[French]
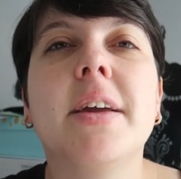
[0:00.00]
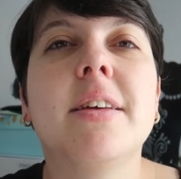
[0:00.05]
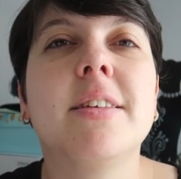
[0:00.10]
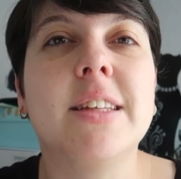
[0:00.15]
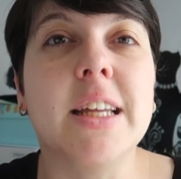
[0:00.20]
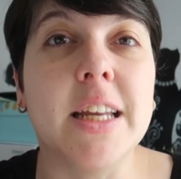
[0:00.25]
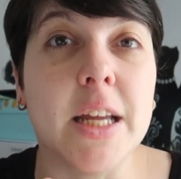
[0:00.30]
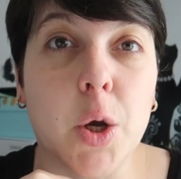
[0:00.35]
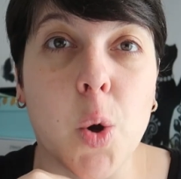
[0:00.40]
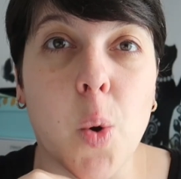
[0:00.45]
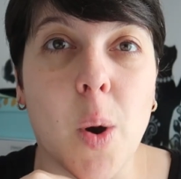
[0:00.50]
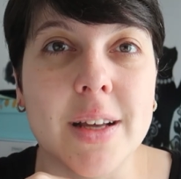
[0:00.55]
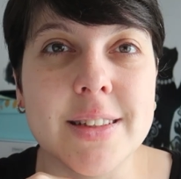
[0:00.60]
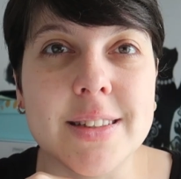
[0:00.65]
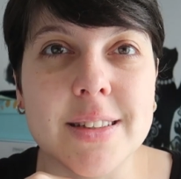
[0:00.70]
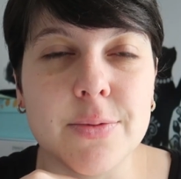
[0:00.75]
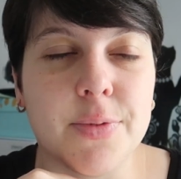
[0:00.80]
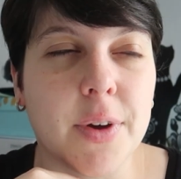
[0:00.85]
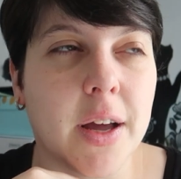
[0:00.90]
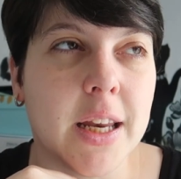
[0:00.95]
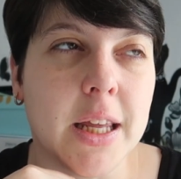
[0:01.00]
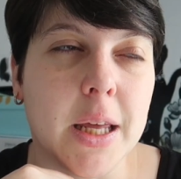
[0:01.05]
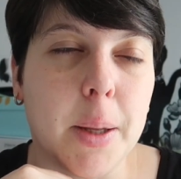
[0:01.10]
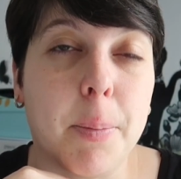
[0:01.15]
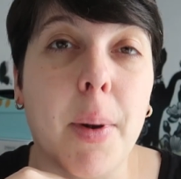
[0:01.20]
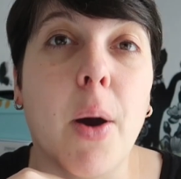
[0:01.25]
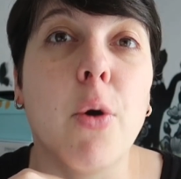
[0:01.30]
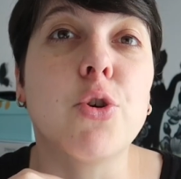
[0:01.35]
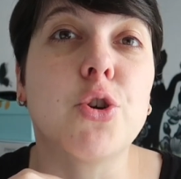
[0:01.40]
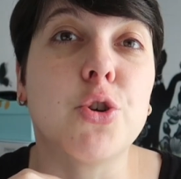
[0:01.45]
C'est les croissants, enfin les
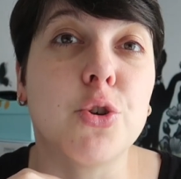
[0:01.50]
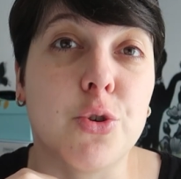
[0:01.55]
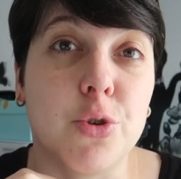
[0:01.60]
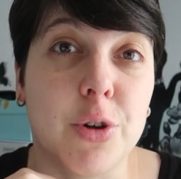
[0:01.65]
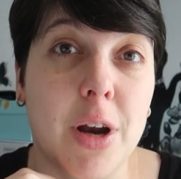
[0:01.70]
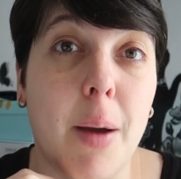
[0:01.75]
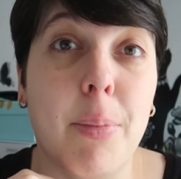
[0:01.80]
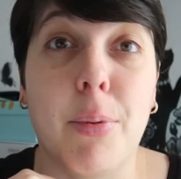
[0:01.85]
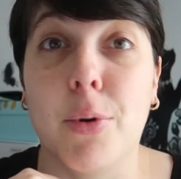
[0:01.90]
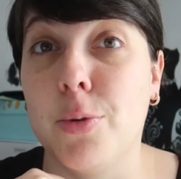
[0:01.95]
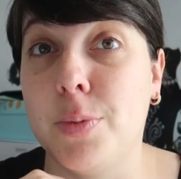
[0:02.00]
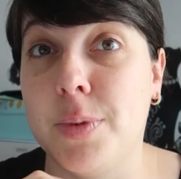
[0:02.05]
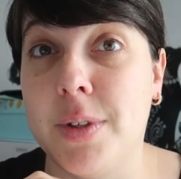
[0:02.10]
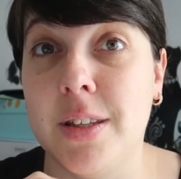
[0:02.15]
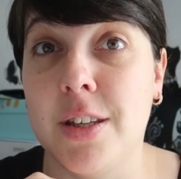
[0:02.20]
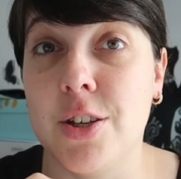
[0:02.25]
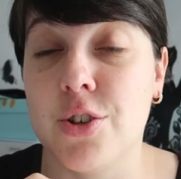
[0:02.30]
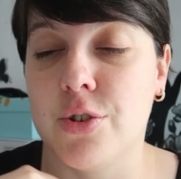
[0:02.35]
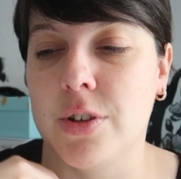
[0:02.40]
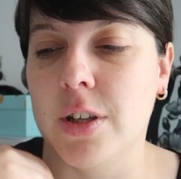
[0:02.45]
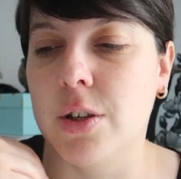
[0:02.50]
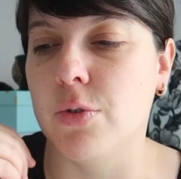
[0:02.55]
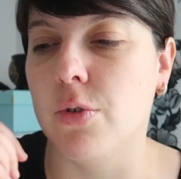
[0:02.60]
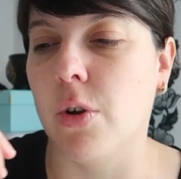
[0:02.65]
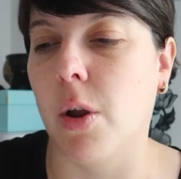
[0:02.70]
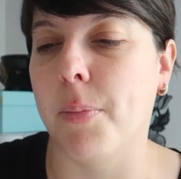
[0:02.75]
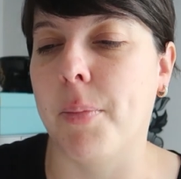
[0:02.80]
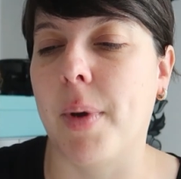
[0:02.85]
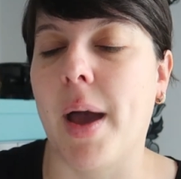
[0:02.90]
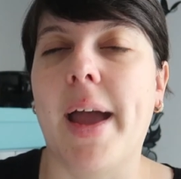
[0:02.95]
pains au chocolat pour le petit déjeuner du
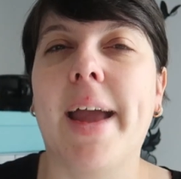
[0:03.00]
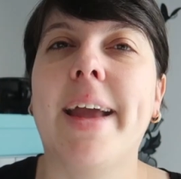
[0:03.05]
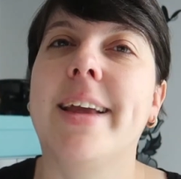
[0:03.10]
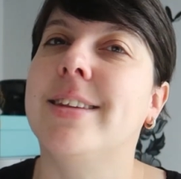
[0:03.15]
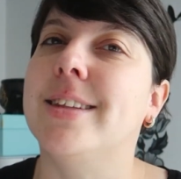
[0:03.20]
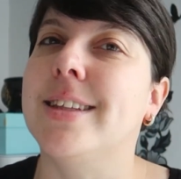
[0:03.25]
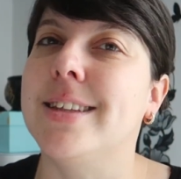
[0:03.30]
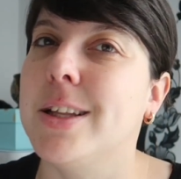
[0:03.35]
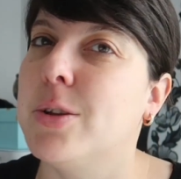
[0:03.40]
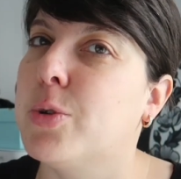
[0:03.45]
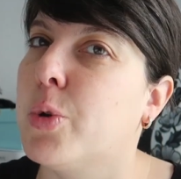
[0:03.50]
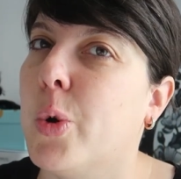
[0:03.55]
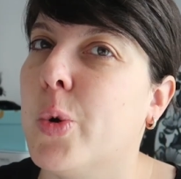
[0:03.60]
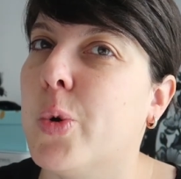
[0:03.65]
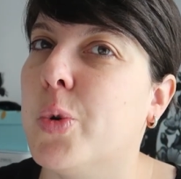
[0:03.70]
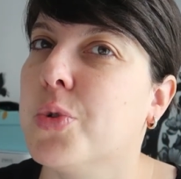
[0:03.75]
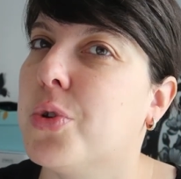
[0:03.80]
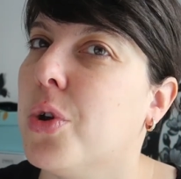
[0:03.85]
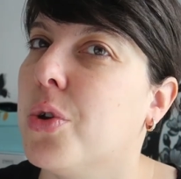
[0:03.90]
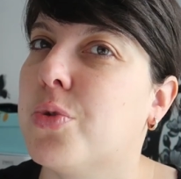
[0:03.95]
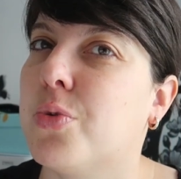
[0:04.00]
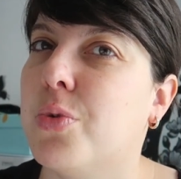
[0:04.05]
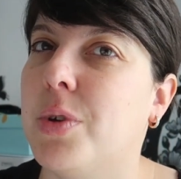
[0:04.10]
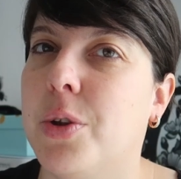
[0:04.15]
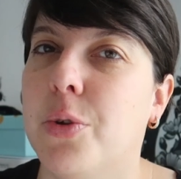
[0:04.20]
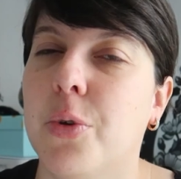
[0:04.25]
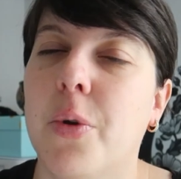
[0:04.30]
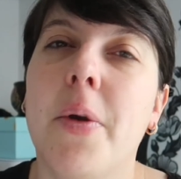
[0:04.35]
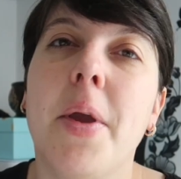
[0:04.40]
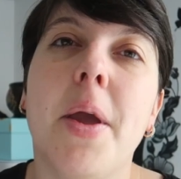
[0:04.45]
lendemain. Et ils étaient trop contents tous
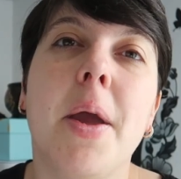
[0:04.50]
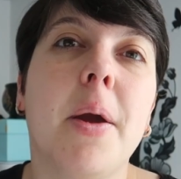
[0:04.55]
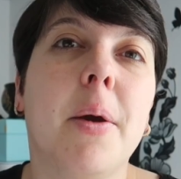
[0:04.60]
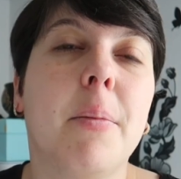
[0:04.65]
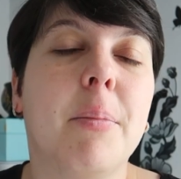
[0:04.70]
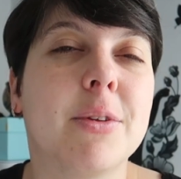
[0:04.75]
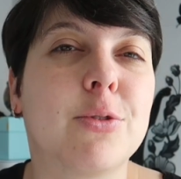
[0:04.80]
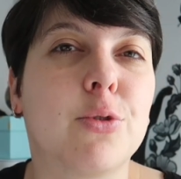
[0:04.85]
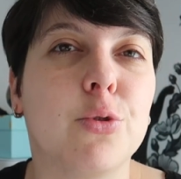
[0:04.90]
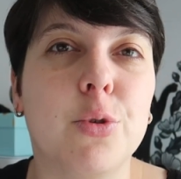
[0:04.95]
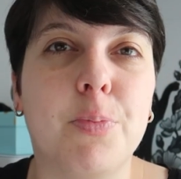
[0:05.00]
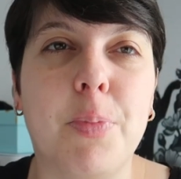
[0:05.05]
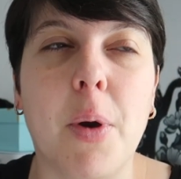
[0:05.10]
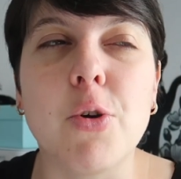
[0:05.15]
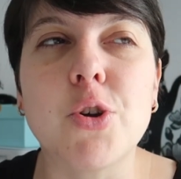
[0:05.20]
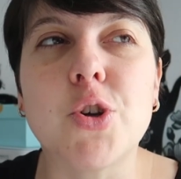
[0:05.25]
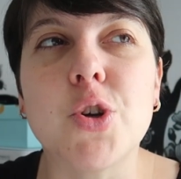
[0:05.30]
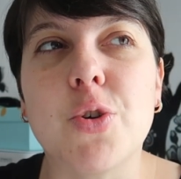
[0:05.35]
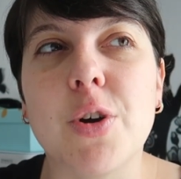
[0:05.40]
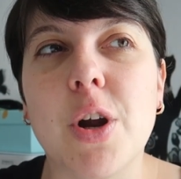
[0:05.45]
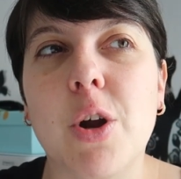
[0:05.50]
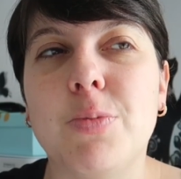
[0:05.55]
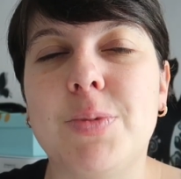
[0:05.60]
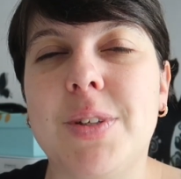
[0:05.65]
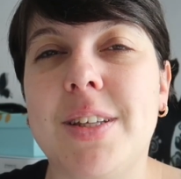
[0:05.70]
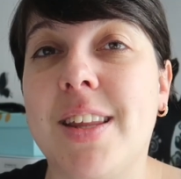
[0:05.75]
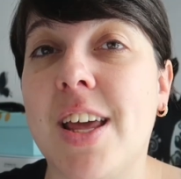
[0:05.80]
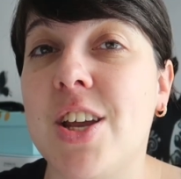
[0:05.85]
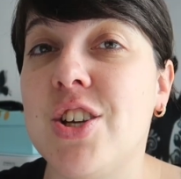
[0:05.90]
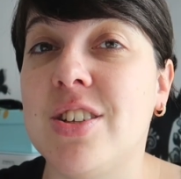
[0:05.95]
les deux parce que le pain au chocolat au
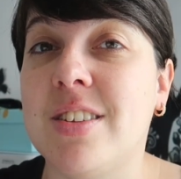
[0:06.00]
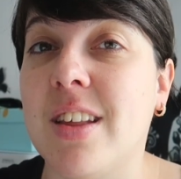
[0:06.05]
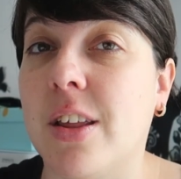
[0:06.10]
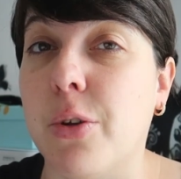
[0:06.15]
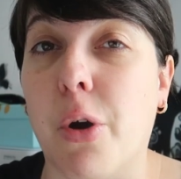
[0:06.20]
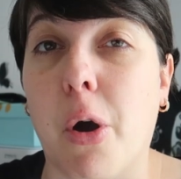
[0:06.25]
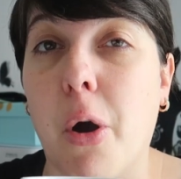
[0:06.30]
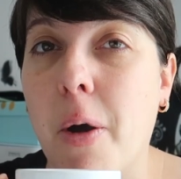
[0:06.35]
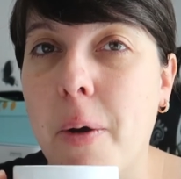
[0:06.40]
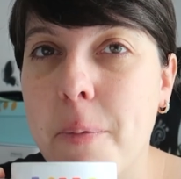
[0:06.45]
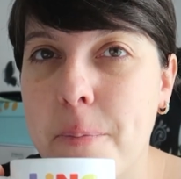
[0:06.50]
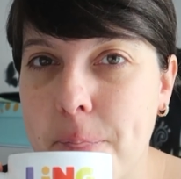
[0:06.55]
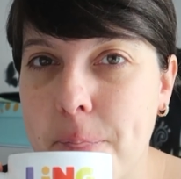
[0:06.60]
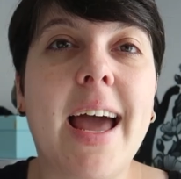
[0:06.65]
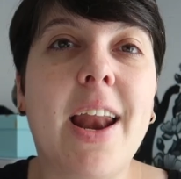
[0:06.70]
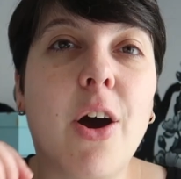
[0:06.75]
petit déj, ils adorent.